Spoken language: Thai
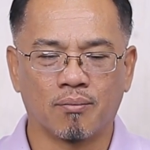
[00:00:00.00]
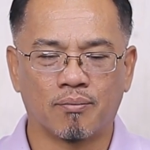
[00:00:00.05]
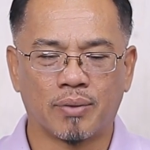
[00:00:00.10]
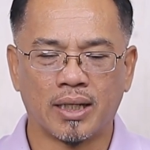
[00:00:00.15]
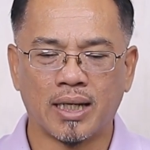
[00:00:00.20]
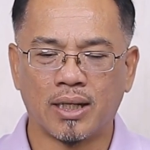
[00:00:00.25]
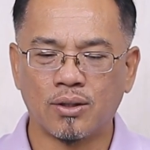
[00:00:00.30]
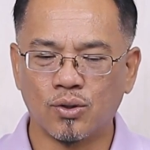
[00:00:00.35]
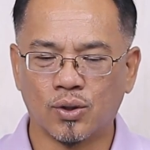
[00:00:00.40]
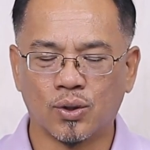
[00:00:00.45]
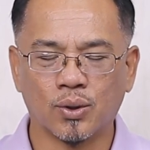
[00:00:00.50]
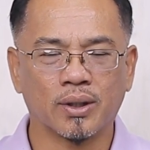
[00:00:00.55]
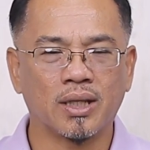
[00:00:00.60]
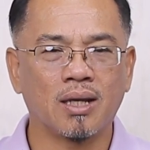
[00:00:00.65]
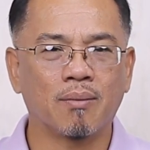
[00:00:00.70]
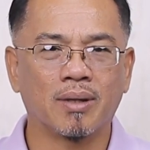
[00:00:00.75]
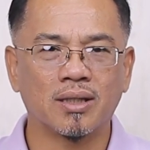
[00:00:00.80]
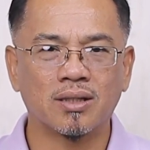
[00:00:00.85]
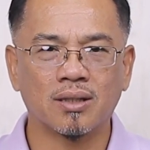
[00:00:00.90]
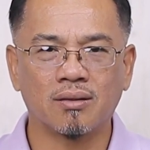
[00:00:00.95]
ประเด็นอยู่ตรง
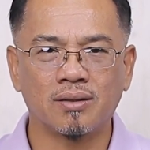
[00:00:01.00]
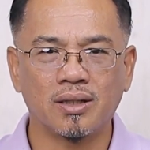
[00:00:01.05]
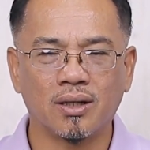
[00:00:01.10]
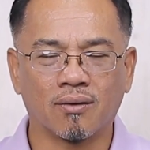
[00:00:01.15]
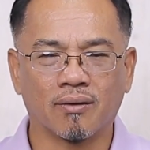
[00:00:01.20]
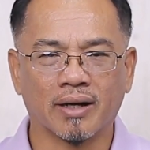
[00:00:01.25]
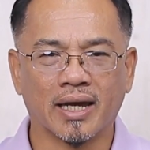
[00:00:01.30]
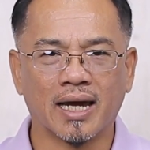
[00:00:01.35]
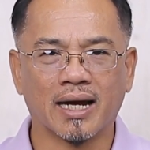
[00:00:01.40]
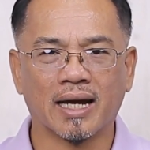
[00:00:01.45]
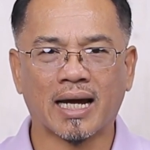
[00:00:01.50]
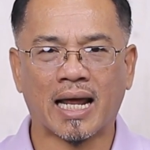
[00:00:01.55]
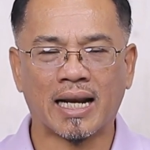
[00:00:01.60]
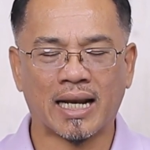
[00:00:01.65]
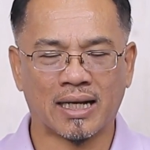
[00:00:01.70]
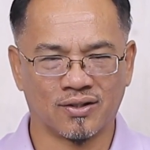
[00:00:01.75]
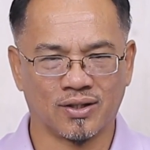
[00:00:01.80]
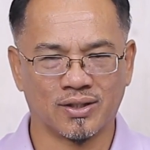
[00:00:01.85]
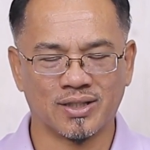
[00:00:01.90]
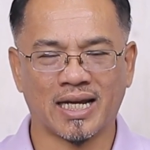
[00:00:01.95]
นี้ไม่ใช่เรื่องของแค่การ
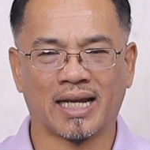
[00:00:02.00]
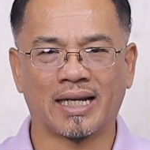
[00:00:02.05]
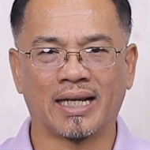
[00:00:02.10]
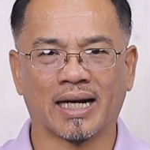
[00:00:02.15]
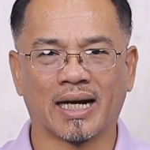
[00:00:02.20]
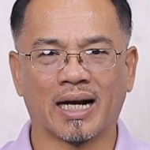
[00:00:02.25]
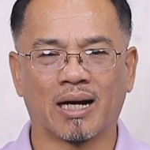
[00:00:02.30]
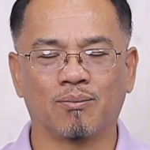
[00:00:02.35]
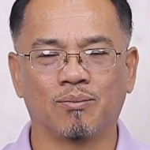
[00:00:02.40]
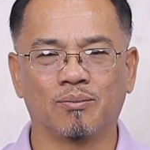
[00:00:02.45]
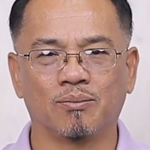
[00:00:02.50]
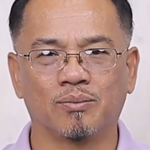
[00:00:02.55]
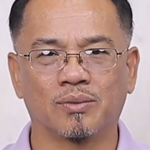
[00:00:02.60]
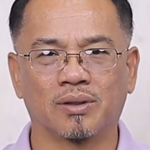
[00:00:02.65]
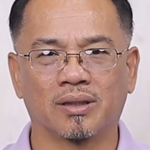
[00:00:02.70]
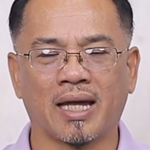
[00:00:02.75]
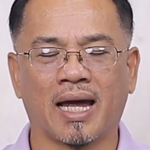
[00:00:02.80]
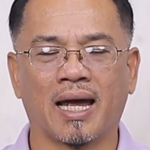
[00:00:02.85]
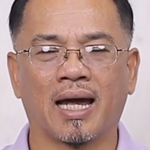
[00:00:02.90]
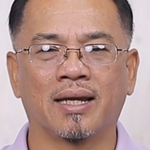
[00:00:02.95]
อัศจรรย์นะครับ
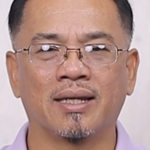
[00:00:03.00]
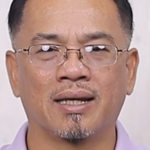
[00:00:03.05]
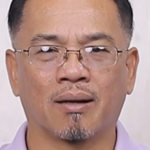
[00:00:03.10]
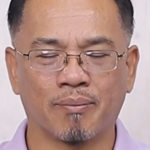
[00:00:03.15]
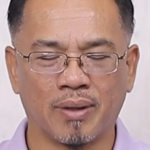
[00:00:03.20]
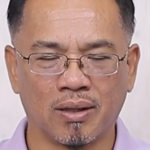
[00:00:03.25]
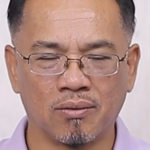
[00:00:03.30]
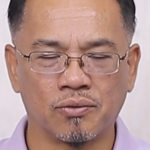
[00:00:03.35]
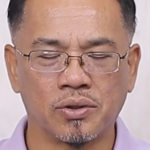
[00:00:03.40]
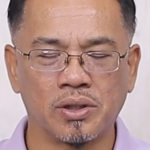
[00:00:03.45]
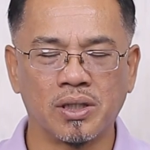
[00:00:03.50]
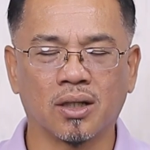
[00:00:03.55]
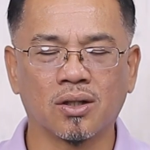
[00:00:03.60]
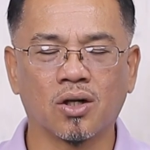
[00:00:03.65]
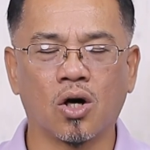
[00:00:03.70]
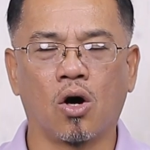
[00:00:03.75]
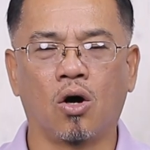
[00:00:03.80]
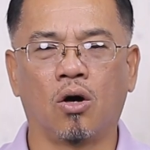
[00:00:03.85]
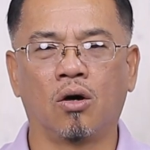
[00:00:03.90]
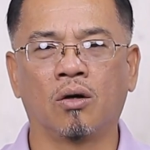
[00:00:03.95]
แต่ยังเป็นเรื่อง
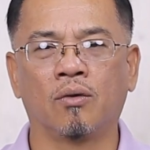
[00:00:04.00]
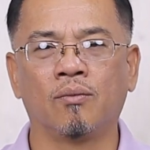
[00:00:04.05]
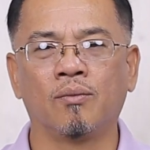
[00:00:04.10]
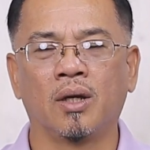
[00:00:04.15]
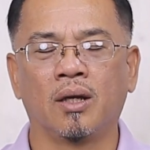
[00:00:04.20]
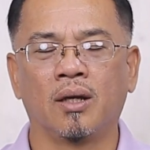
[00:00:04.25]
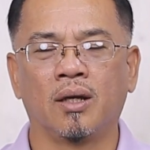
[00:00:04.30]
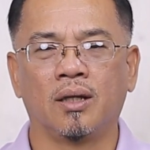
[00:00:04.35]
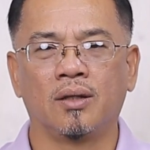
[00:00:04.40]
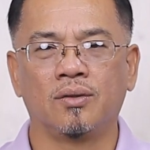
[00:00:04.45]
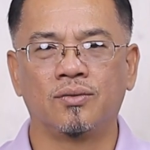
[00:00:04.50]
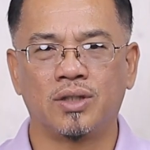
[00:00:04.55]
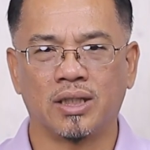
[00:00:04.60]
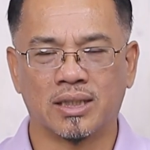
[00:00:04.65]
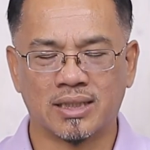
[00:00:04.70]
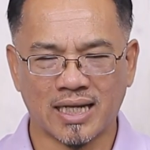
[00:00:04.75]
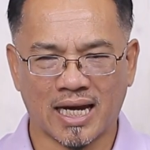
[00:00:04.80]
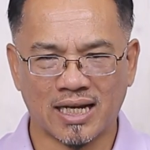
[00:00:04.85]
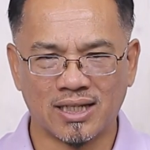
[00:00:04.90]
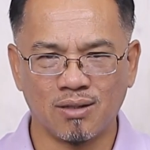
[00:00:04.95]
ของจิ
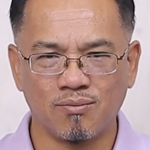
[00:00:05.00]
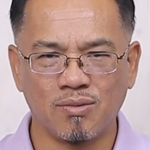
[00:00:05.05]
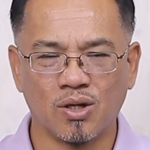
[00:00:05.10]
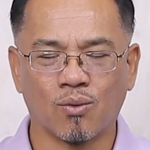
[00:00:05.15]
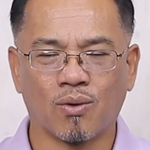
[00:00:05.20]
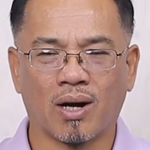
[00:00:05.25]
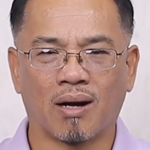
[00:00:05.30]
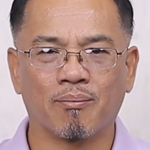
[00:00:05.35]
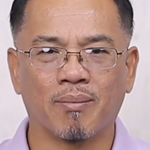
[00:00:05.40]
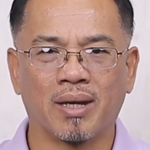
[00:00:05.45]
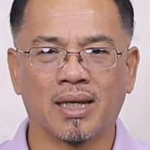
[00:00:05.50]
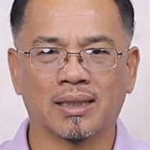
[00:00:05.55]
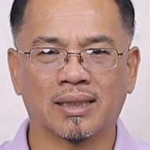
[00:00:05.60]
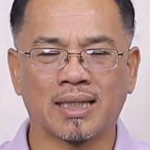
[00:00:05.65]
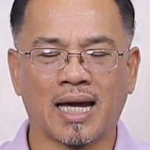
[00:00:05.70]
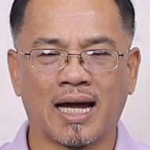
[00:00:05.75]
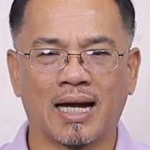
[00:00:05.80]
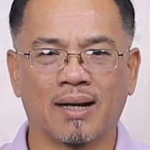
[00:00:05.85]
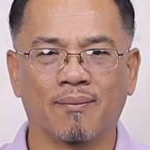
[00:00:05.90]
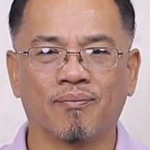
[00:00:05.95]
ตใจที่มีความเมต
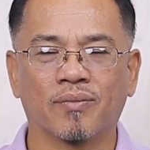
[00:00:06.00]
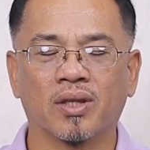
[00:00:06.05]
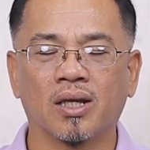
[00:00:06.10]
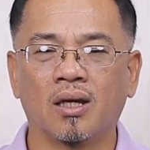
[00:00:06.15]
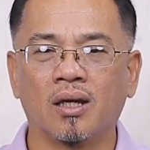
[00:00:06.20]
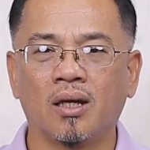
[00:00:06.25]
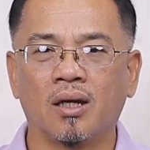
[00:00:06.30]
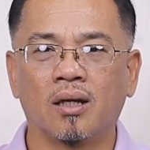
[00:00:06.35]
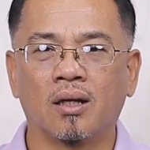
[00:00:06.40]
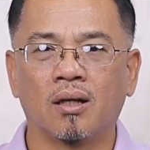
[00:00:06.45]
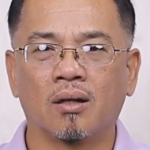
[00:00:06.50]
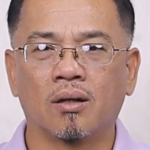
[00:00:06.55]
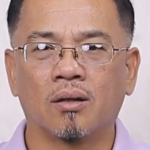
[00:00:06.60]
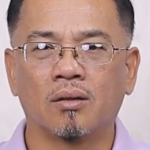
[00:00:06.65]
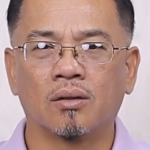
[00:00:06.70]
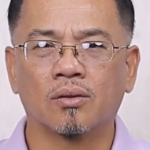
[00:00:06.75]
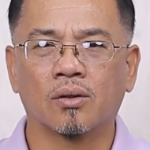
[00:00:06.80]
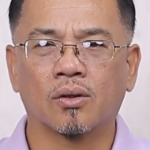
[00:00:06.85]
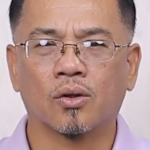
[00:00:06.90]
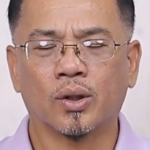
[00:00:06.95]
ตา
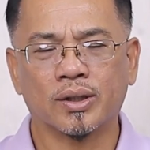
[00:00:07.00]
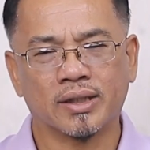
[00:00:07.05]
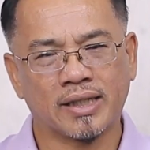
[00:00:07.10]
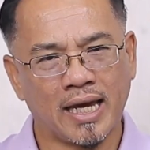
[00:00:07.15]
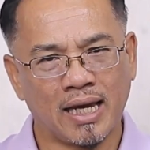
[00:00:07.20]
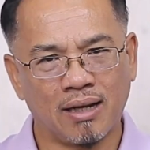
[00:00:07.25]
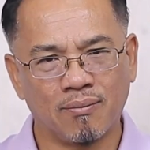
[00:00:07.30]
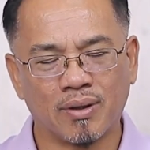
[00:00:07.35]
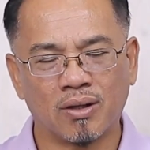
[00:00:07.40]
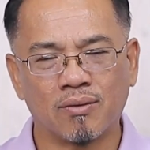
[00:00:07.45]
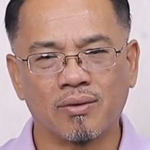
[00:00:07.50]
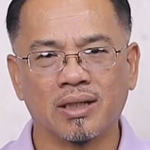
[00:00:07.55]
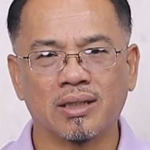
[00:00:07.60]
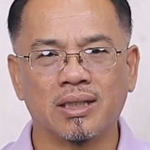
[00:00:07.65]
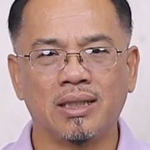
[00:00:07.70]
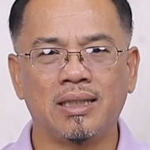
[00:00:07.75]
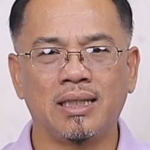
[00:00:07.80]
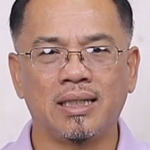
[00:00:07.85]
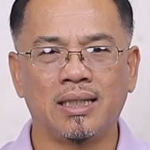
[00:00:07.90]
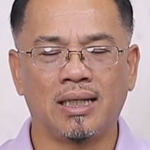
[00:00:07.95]
กฎเกณฑ์เป็นเรื่อง
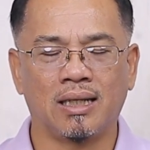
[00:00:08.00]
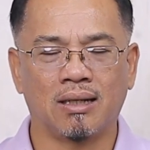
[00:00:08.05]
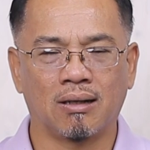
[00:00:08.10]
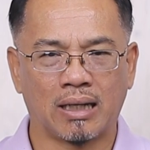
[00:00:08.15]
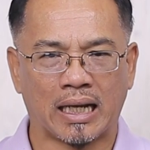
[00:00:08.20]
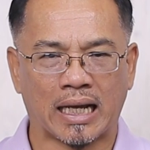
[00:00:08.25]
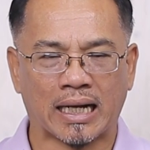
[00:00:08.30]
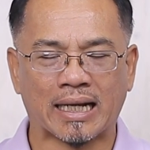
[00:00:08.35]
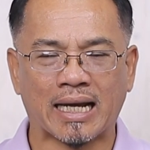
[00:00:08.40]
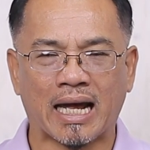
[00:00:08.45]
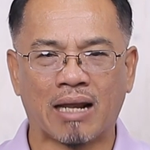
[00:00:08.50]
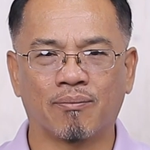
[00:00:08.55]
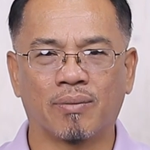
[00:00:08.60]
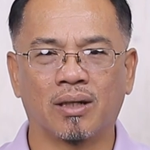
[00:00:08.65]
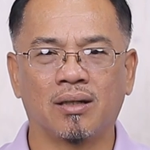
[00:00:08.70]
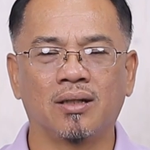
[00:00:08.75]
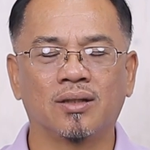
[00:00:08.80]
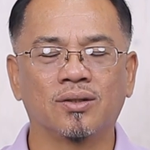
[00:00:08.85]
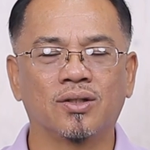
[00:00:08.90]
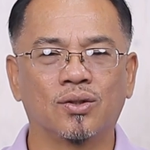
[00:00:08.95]
ที่ดี หลักการ
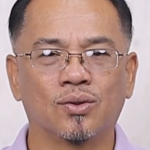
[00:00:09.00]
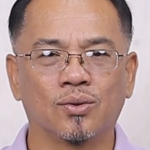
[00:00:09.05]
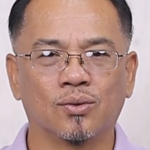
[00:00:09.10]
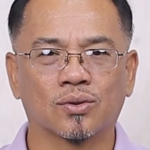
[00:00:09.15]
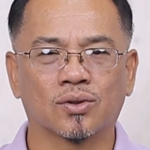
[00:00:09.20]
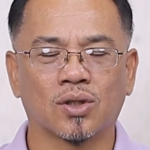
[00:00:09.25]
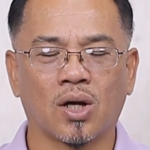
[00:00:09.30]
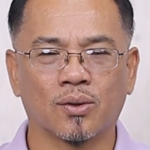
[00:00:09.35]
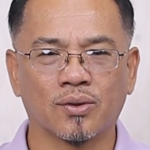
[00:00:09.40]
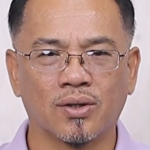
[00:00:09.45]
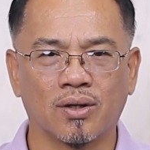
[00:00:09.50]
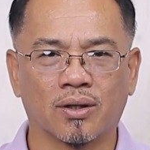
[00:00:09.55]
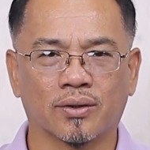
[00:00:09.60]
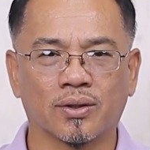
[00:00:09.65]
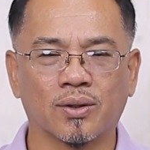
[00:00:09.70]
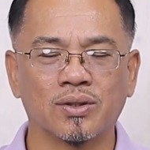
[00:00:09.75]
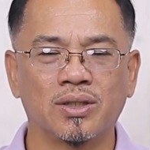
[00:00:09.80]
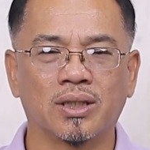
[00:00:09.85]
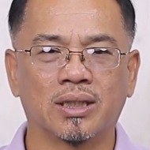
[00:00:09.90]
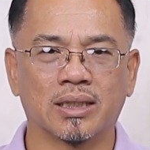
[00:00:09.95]
เป็นเรื่องที่ถูกต้องที่เรา
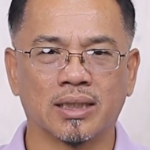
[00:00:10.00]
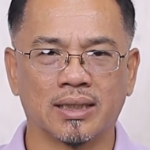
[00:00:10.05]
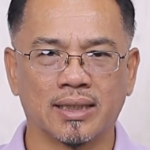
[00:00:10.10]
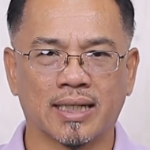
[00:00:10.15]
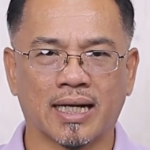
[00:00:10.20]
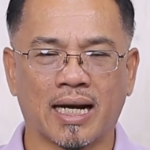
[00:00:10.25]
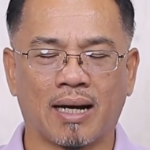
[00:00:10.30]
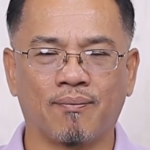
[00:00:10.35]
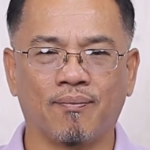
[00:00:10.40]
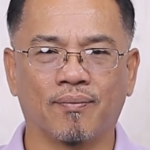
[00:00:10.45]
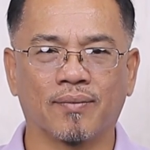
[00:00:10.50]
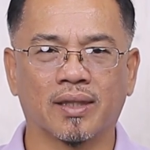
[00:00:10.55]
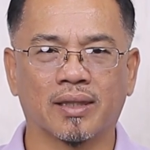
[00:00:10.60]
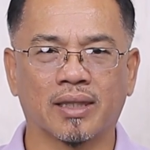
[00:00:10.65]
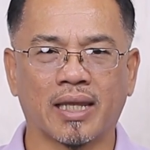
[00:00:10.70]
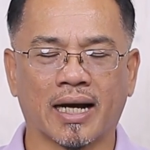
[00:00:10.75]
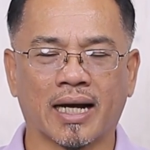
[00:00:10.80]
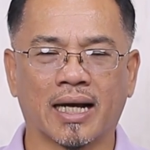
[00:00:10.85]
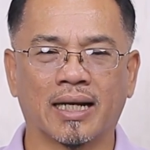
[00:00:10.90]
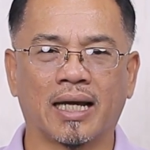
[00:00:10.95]
ต้องยึดถือครับ
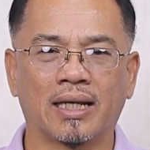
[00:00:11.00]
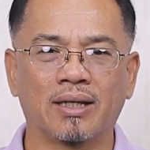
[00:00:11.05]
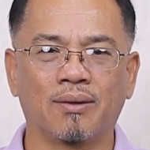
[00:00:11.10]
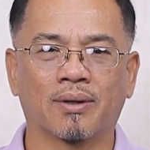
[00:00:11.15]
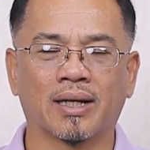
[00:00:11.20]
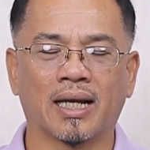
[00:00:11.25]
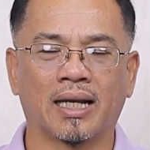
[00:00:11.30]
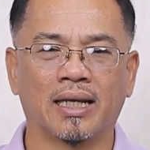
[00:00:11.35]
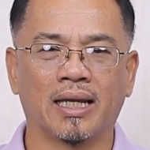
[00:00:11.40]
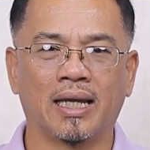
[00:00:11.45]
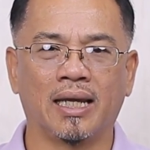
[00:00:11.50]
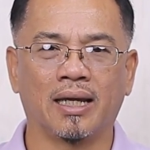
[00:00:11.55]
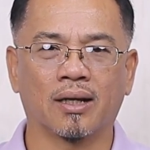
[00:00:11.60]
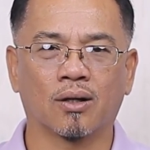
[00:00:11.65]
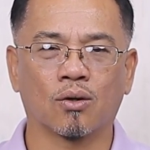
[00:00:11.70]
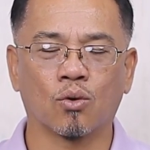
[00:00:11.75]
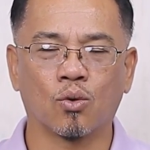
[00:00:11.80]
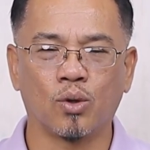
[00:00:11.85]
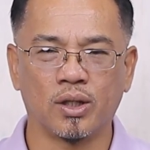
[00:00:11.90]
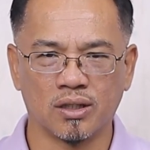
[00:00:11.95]
แต่ขณะเดียวกันเอง
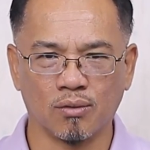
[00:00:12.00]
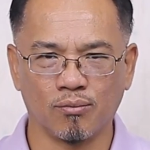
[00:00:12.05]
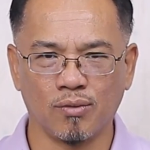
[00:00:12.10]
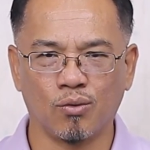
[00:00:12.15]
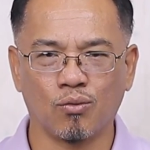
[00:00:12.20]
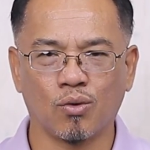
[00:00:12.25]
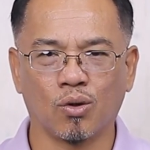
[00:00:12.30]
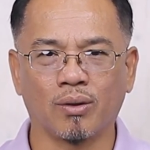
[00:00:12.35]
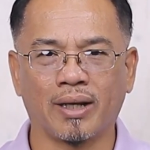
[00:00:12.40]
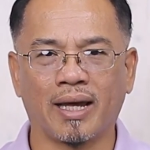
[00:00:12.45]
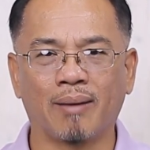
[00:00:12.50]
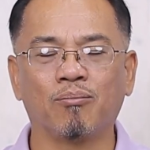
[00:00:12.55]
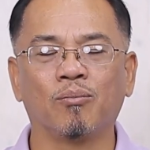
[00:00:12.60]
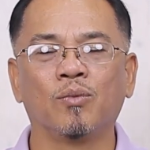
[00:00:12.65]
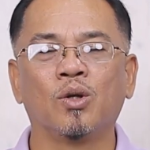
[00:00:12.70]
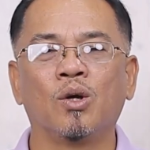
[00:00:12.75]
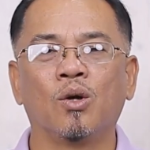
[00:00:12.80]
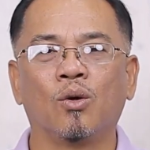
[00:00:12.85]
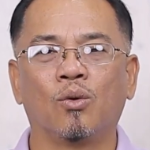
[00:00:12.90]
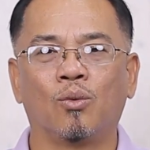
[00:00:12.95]
ก็ควรจะมีวงเล็บ
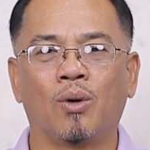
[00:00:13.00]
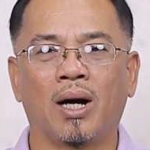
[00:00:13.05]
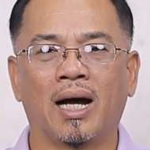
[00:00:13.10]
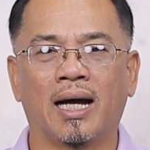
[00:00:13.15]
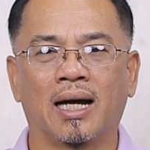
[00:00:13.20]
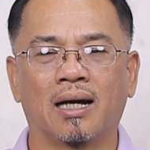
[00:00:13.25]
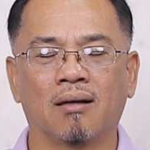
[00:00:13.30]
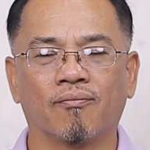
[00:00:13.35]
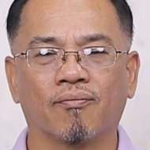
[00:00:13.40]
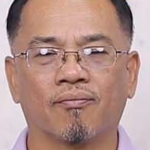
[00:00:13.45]
ว่า